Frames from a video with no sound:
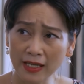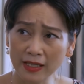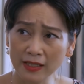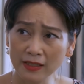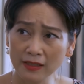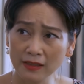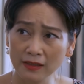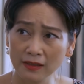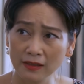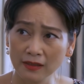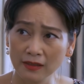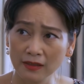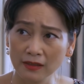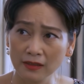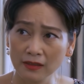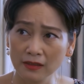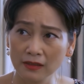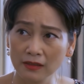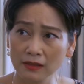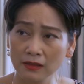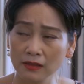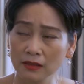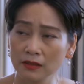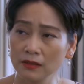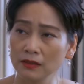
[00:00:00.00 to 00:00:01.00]
trước đây
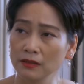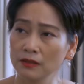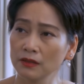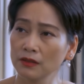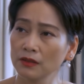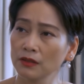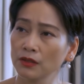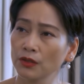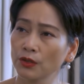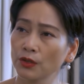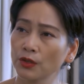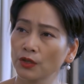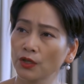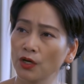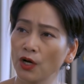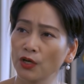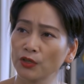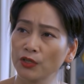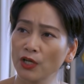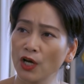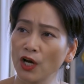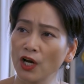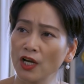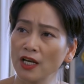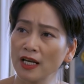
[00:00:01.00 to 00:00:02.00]

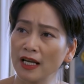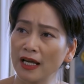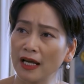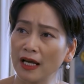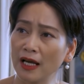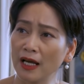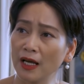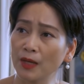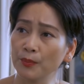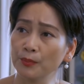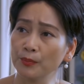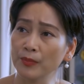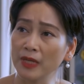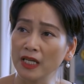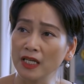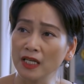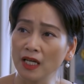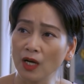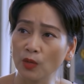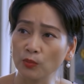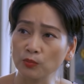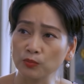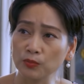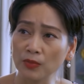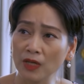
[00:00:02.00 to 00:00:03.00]
Con nói là Mỹ
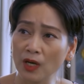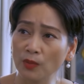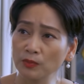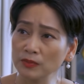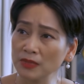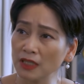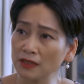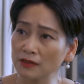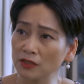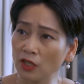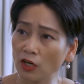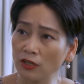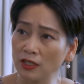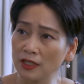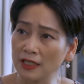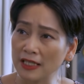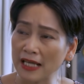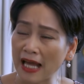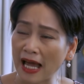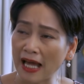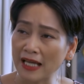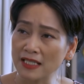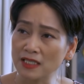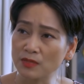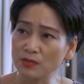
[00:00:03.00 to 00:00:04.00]
Ngọc không thích có
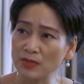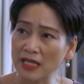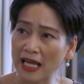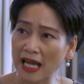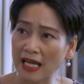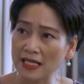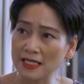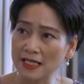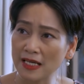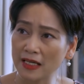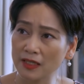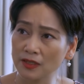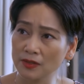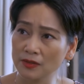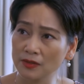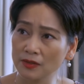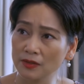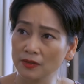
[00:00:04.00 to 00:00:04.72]
người lạ ở trong nhà